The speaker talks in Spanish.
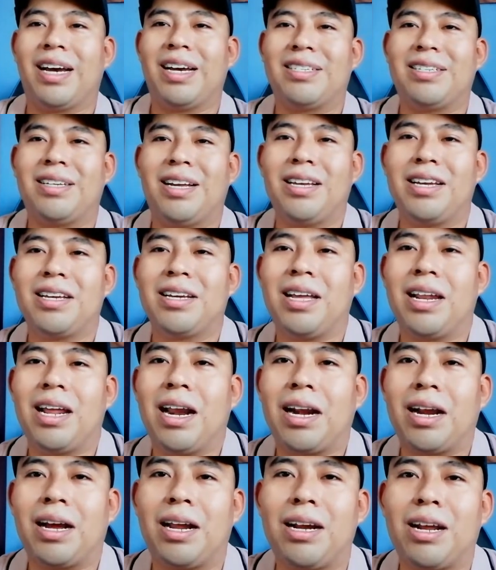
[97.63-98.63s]
Ahí si alguien
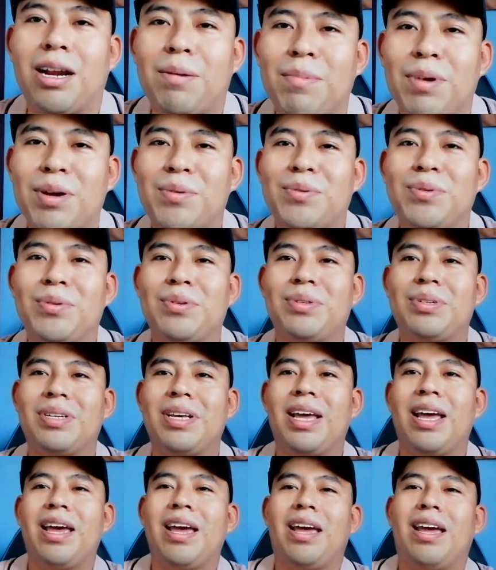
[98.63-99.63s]
quiere regalarme
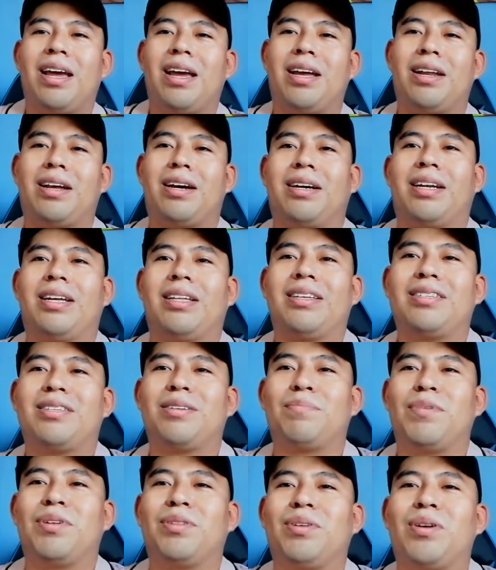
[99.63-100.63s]
unos en
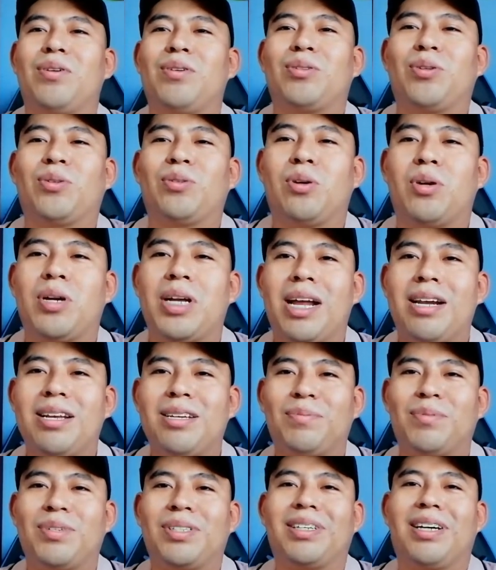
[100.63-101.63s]
agradecimiento a los
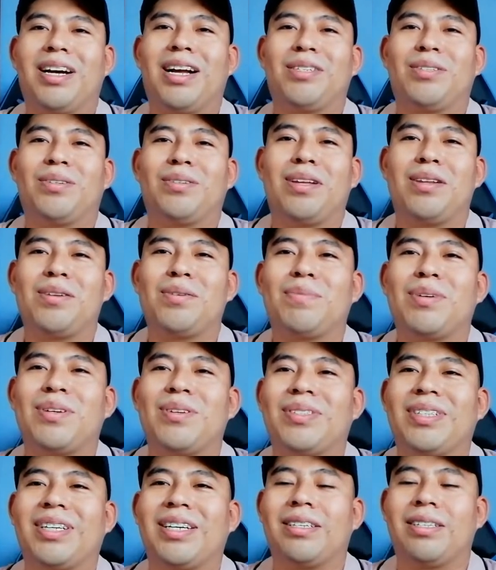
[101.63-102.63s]
tutoriales, pues calzo del
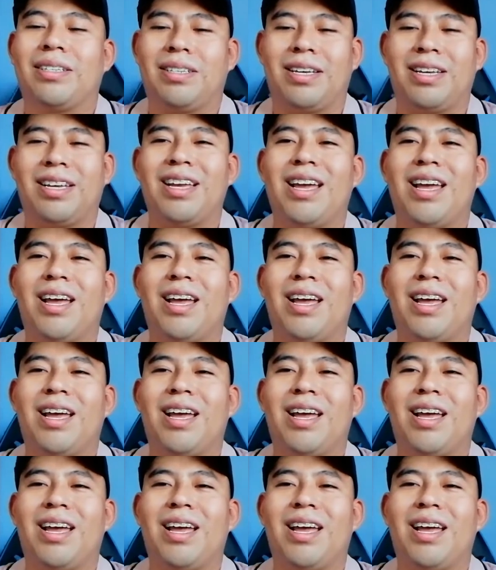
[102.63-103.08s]
número 6.